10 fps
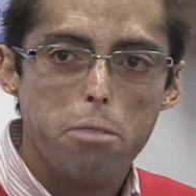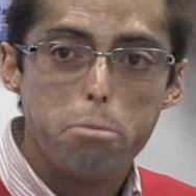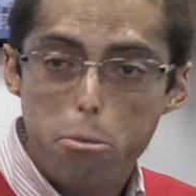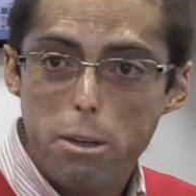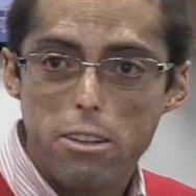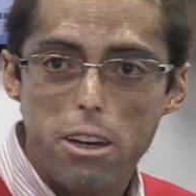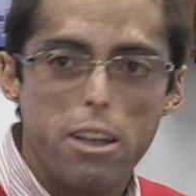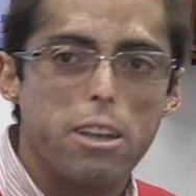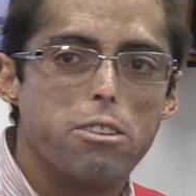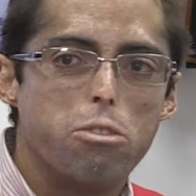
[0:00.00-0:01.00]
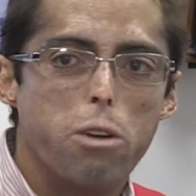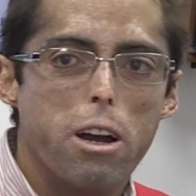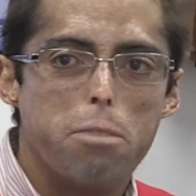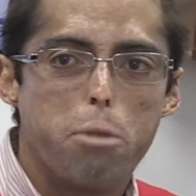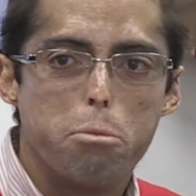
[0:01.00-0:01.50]
BotBuster es
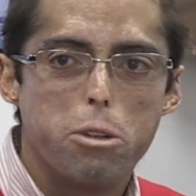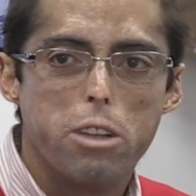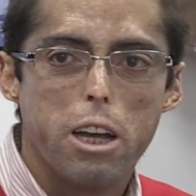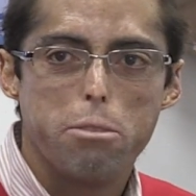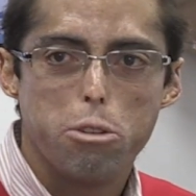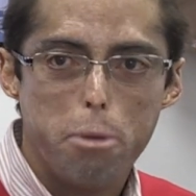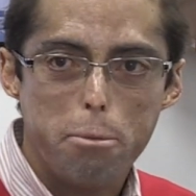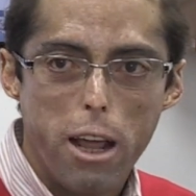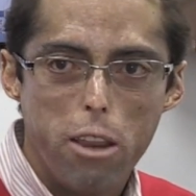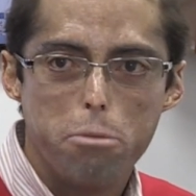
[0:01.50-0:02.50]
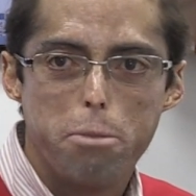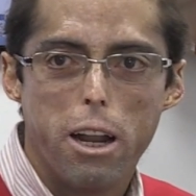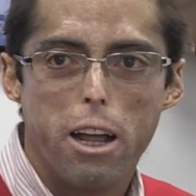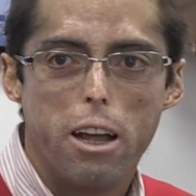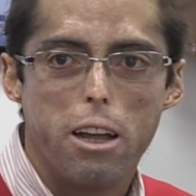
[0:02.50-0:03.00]
una propuesta que hemos preparado
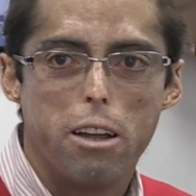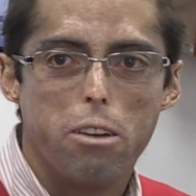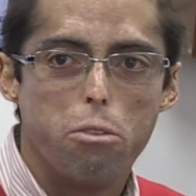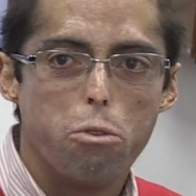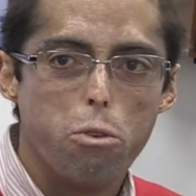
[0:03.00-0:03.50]
para